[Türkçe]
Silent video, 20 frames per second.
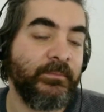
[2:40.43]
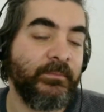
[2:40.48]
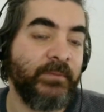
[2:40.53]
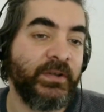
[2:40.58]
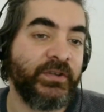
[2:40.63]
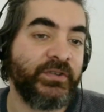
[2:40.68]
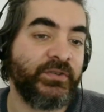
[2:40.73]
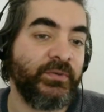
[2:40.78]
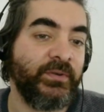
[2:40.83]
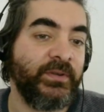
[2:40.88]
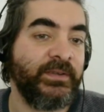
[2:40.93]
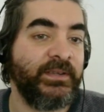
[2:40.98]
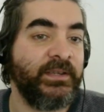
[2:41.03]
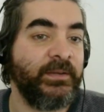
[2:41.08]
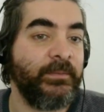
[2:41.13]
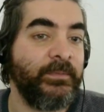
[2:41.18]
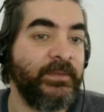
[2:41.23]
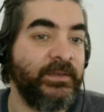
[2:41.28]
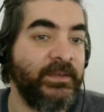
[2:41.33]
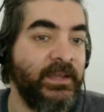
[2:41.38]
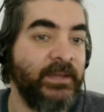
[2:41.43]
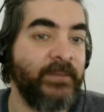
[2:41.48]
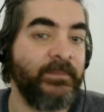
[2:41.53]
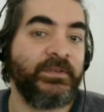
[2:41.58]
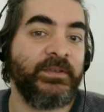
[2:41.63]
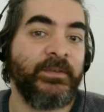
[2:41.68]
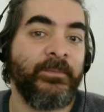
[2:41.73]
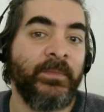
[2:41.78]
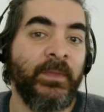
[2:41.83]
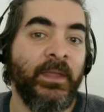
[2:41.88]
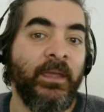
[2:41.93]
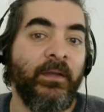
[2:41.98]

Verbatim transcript: maçta oynadığı gibi diyelim ki